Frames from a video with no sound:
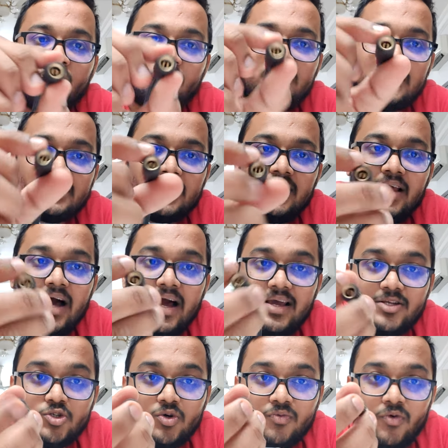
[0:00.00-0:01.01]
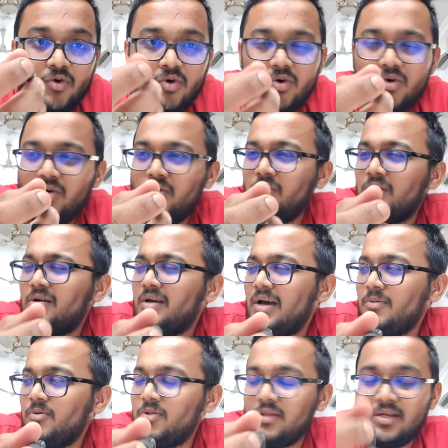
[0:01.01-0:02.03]
तो जैसे कि आगे जो वो
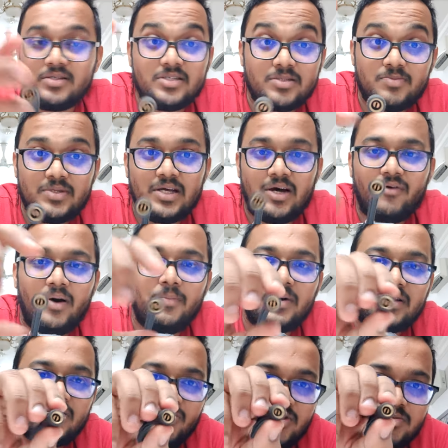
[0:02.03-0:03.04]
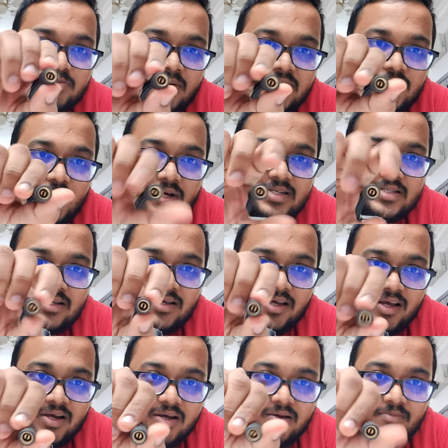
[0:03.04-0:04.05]
क्या बोलते हैं जिसमें से हवा भरती तो इसमें इसको ऐसे
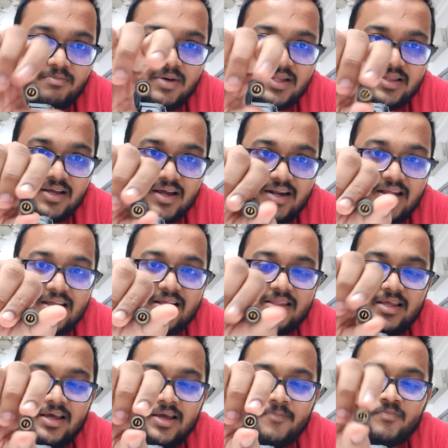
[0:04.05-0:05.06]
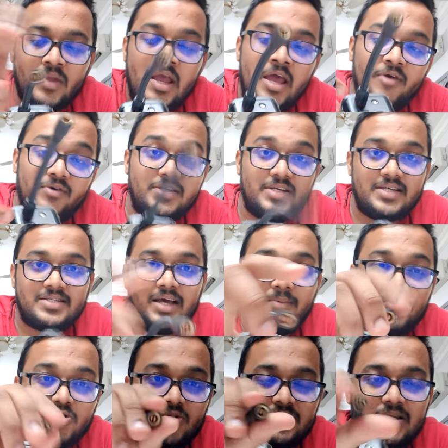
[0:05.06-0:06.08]
बंद करना रहता है तो जैसे
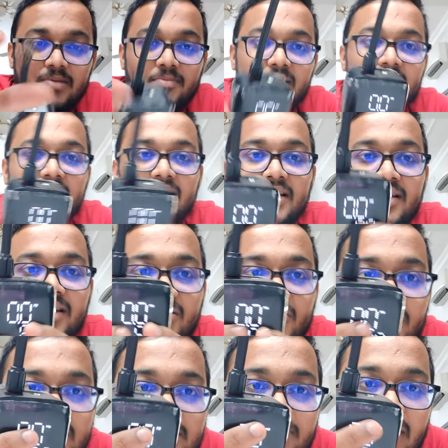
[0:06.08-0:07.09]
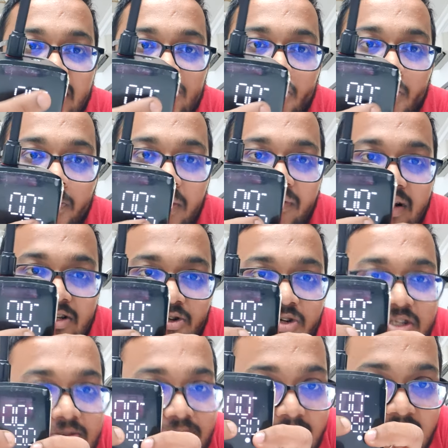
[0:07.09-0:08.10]
आप इसको ऐसे बंद करेंगे तो इसमें ये जो ऊपर वाला जो
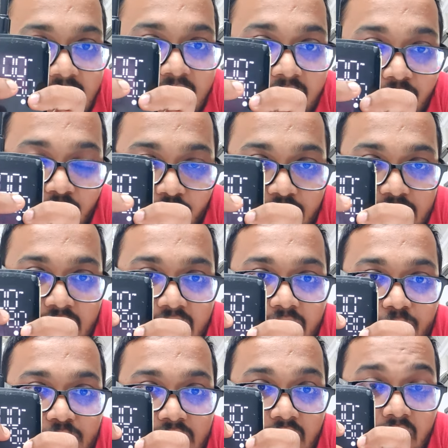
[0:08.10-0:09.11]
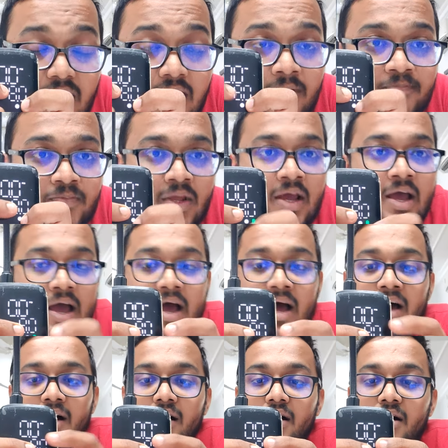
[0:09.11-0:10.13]
डिस्प्ले देख रहे हो उसके अंदर उसका
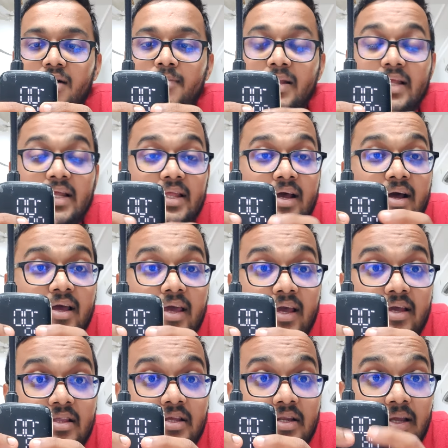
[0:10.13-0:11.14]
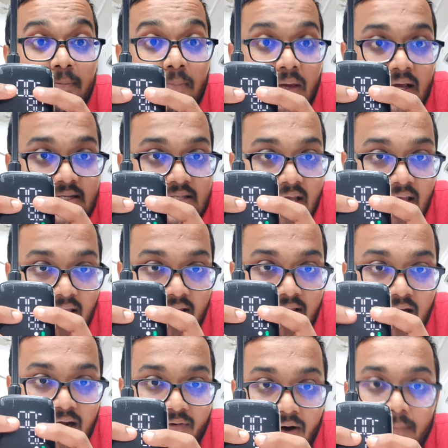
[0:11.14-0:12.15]
आ, बता देगा कि कितनी पी के
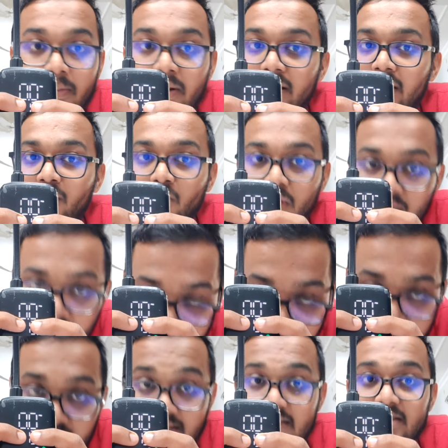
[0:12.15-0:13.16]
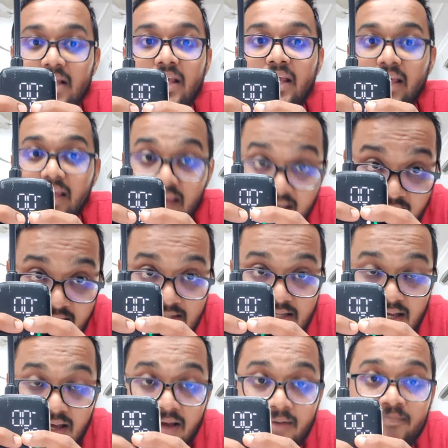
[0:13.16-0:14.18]
अंदर हवा भरी हुई है जैसे कि
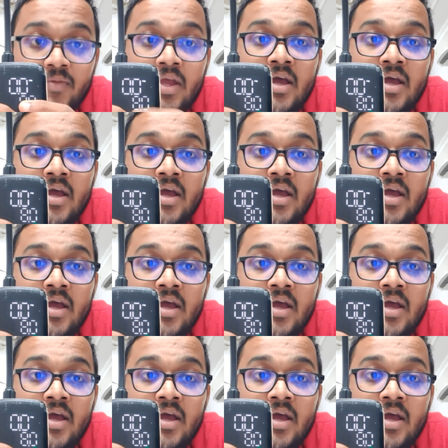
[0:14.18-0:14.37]
21 है